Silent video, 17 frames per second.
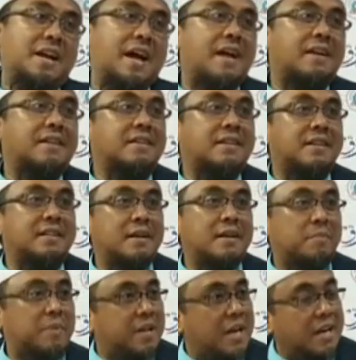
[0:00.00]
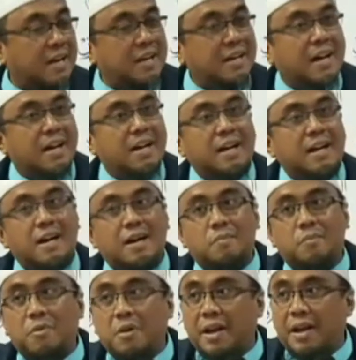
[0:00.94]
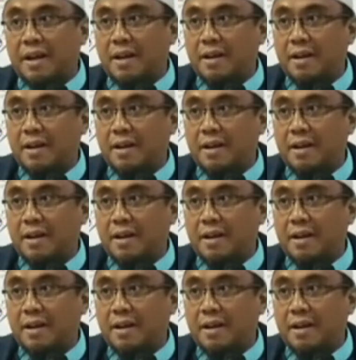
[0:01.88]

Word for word: datang ya padahal kan kadang nggak boleh.